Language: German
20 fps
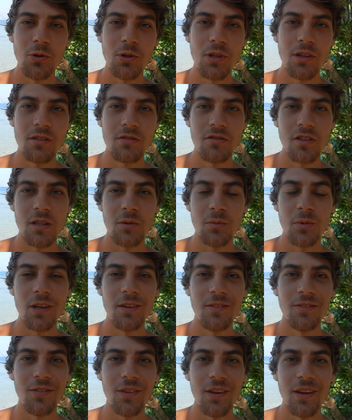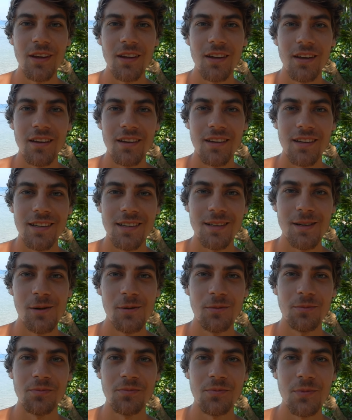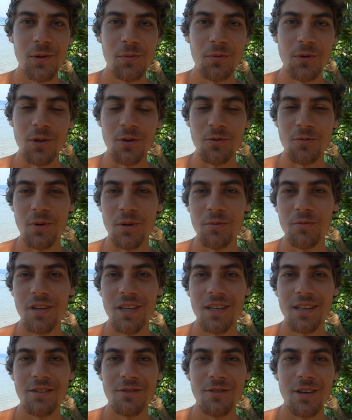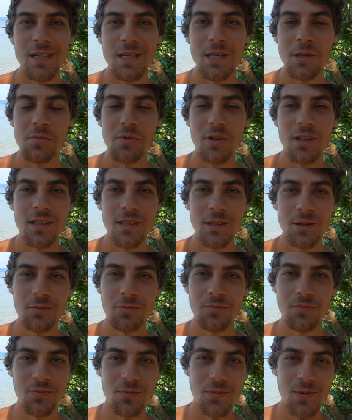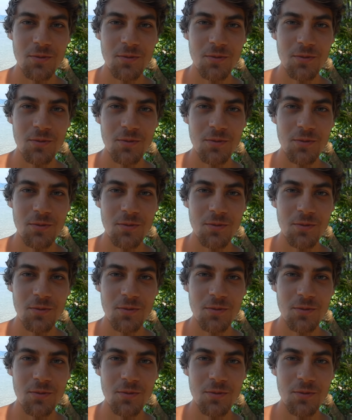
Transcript: Bücher, Filme, ähm, die mich auf meinem Weg weitergebracht haben,